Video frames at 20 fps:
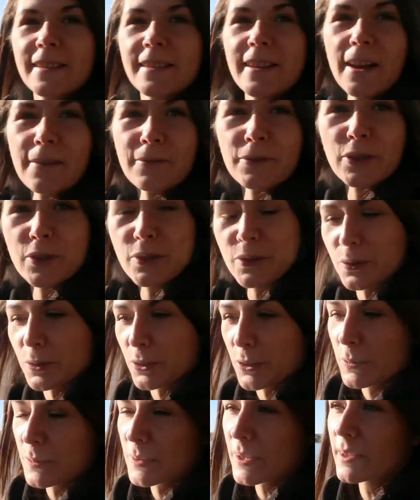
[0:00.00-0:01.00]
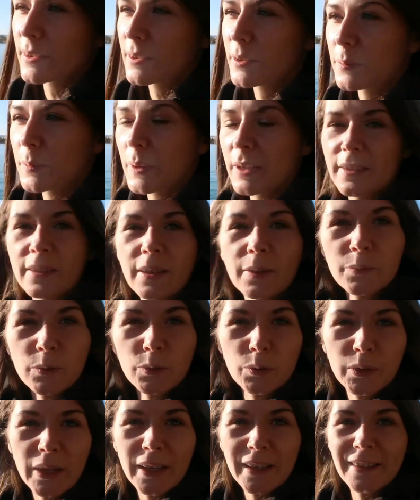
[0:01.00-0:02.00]
Zawsze z dużym sentymentem
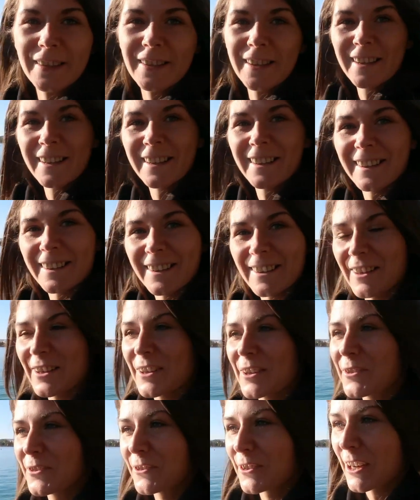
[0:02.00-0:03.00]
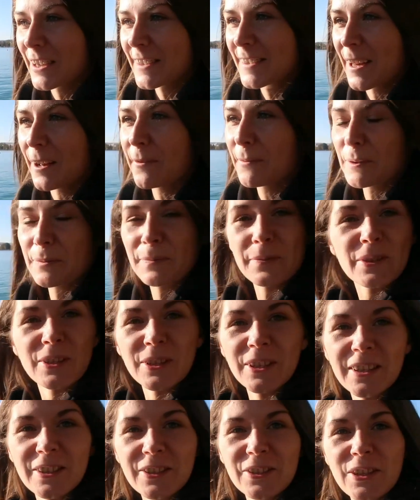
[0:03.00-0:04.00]
tutaj e, wracamy,
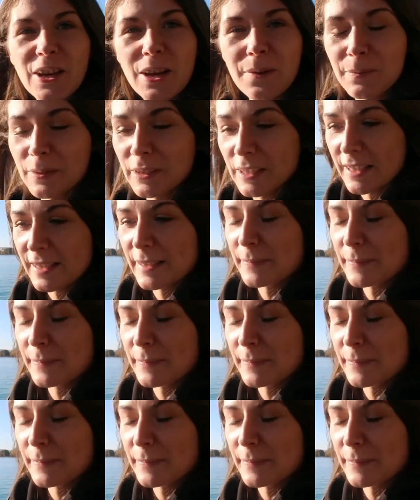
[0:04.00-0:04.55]
przyjeżdżamy na